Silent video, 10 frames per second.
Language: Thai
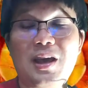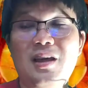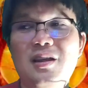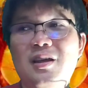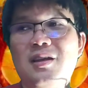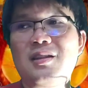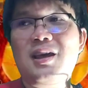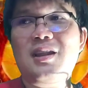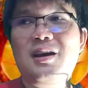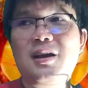นะ
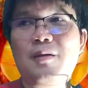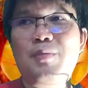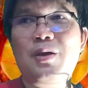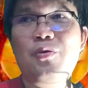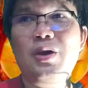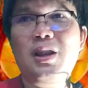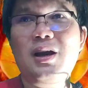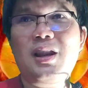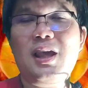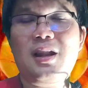แต่ถ้าเกิดไปคุย
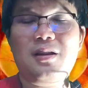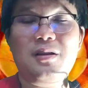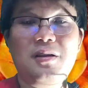เรื่องเหรียญ